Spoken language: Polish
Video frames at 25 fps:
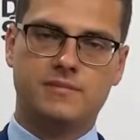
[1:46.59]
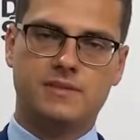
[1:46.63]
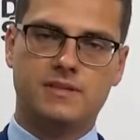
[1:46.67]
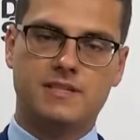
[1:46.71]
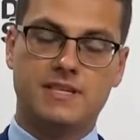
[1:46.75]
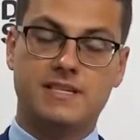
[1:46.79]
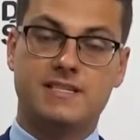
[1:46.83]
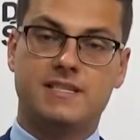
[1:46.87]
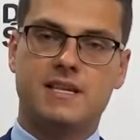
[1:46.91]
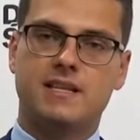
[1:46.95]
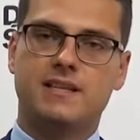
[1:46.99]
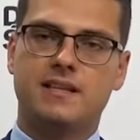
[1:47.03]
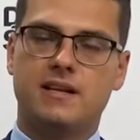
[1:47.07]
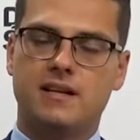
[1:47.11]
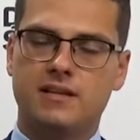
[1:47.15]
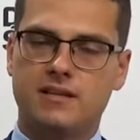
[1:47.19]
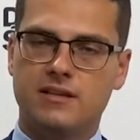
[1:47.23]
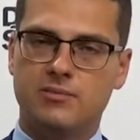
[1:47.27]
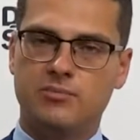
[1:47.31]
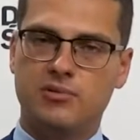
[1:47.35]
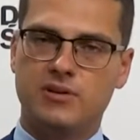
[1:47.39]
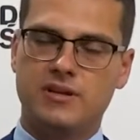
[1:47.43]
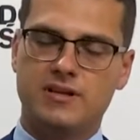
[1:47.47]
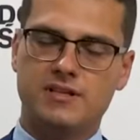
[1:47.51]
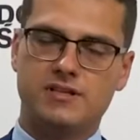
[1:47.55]
niestety, ale
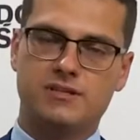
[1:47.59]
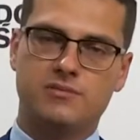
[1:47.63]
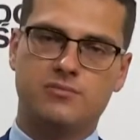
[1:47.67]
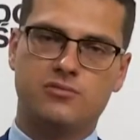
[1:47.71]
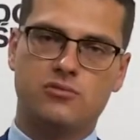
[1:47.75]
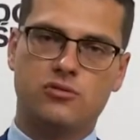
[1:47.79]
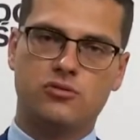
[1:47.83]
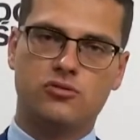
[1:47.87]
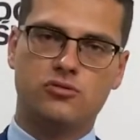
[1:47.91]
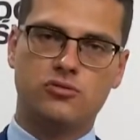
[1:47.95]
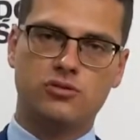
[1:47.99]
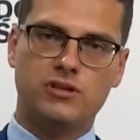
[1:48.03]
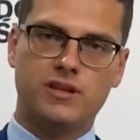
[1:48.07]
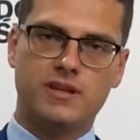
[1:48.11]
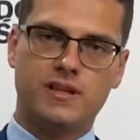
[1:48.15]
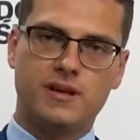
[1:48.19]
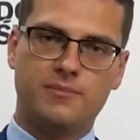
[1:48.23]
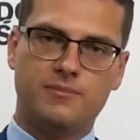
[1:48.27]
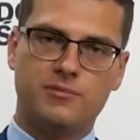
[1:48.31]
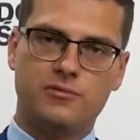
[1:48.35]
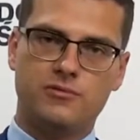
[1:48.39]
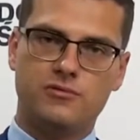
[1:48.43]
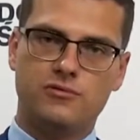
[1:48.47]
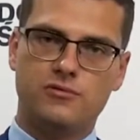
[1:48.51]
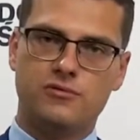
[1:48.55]
tych pieniędzy było tutaj na
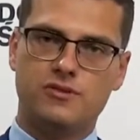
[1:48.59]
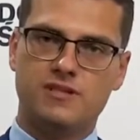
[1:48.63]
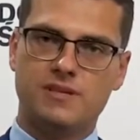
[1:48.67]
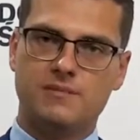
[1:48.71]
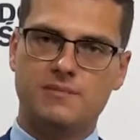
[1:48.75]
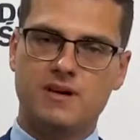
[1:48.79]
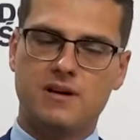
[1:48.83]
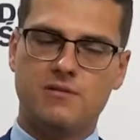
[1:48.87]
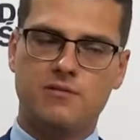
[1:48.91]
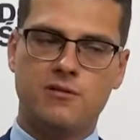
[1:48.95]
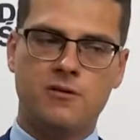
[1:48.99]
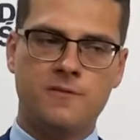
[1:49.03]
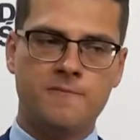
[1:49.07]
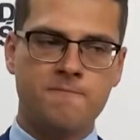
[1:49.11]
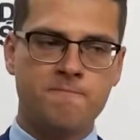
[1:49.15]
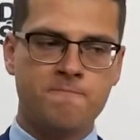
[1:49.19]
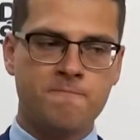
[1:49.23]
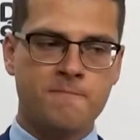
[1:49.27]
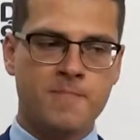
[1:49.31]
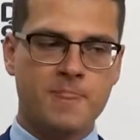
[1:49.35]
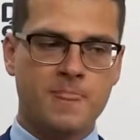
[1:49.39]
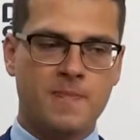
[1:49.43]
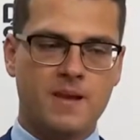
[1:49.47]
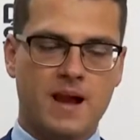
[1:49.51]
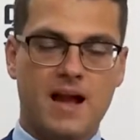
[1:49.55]
południu za mało,
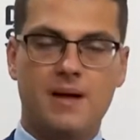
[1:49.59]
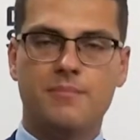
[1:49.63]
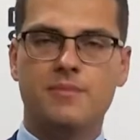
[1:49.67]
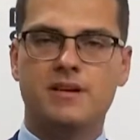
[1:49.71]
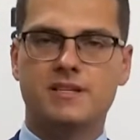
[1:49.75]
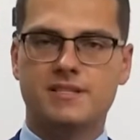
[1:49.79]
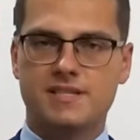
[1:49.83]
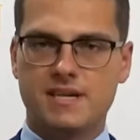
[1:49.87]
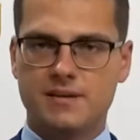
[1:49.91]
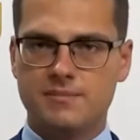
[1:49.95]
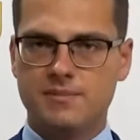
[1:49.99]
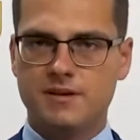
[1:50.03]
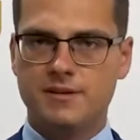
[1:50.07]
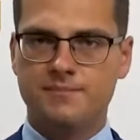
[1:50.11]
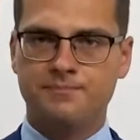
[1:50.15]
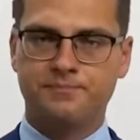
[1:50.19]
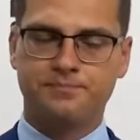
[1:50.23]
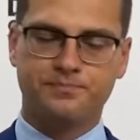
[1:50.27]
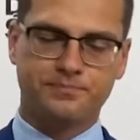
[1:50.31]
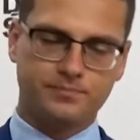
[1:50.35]
a my chcemy